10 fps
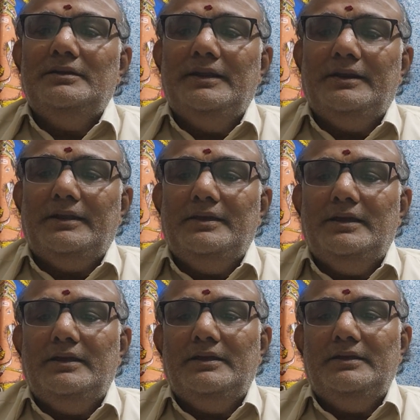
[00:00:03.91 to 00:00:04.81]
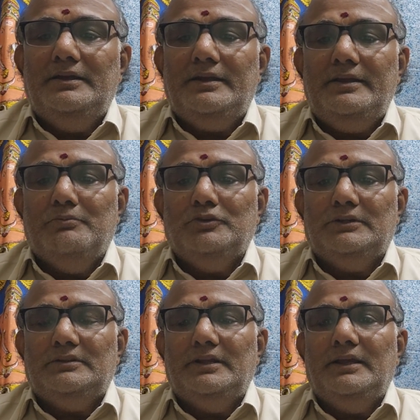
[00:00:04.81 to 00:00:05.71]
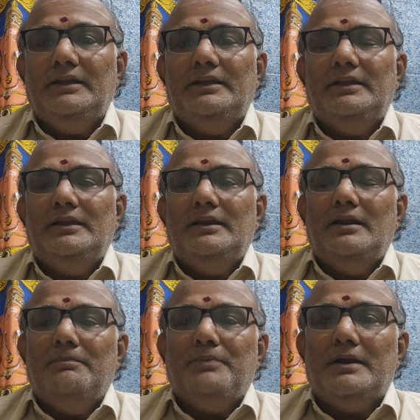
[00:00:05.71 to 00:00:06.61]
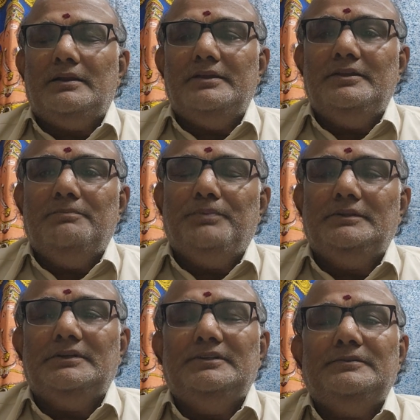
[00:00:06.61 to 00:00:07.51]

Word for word: இன்றைய இறையமுதத்திலே நாம் பார்க்க இருப்பது